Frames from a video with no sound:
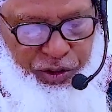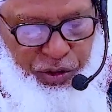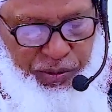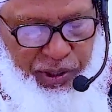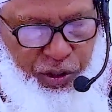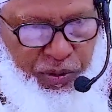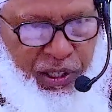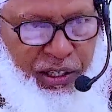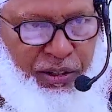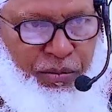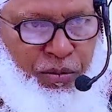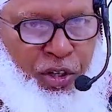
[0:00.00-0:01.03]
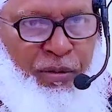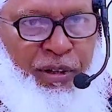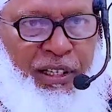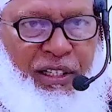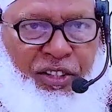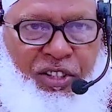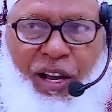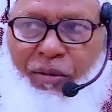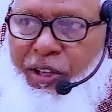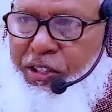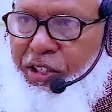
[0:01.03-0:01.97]
তুমি তোমার মনিবের কাছে
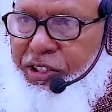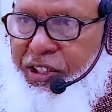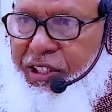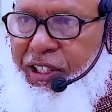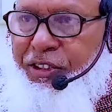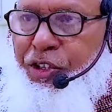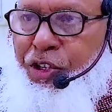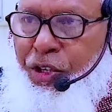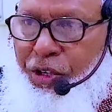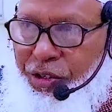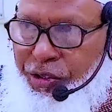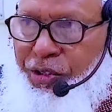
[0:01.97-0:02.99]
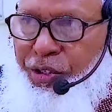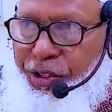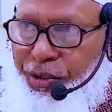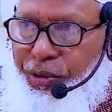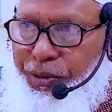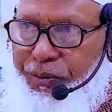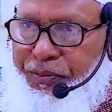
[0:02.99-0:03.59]
আমার কথাটা একটু স্মরণ করিও